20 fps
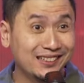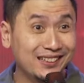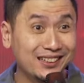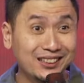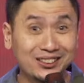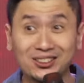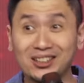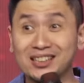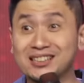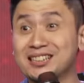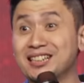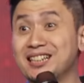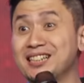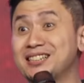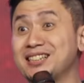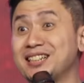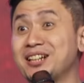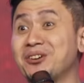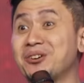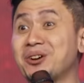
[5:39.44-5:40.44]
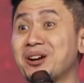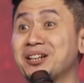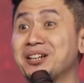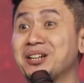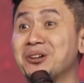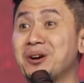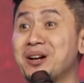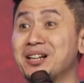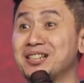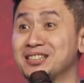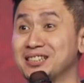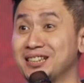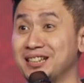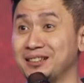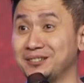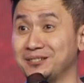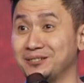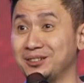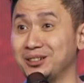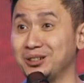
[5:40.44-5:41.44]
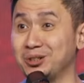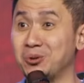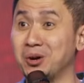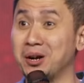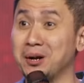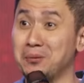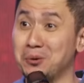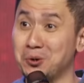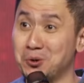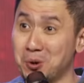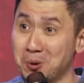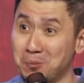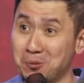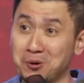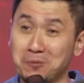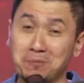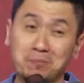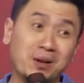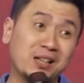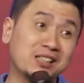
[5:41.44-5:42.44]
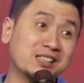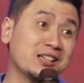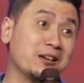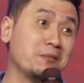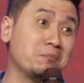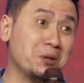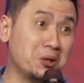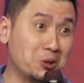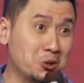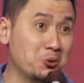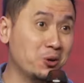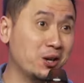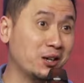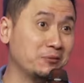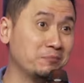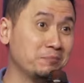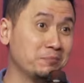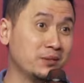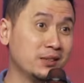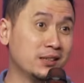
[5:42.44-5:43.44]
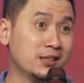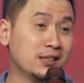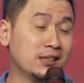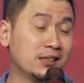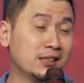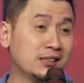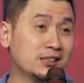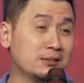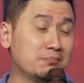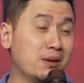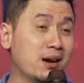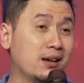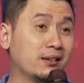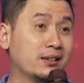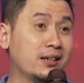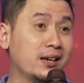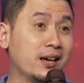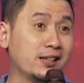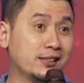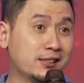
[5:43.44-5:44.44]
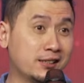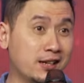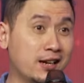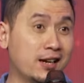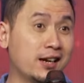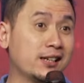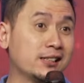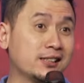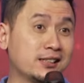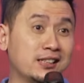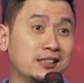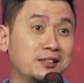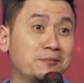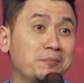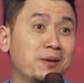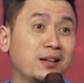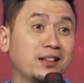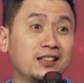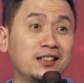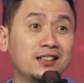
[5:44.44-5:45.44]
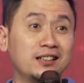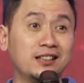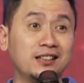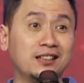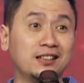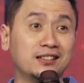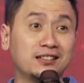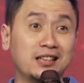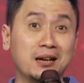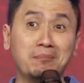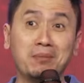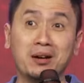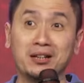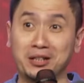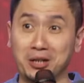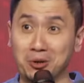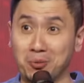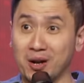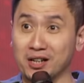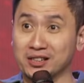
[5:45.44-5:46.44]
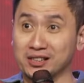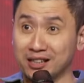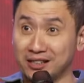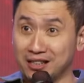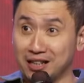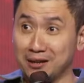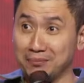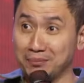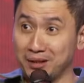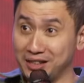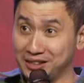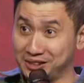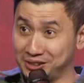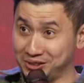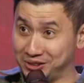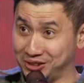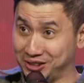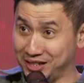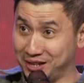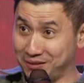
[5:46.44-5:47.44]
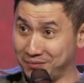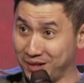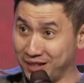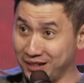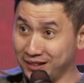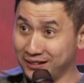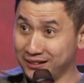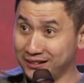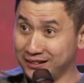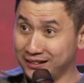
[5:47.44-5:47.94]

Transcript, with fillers: itulah ciri-ciri orang dewasa 2024 saya berdoa jemaat GSJS di tempat ini tambah dewasa dalam Kristus amin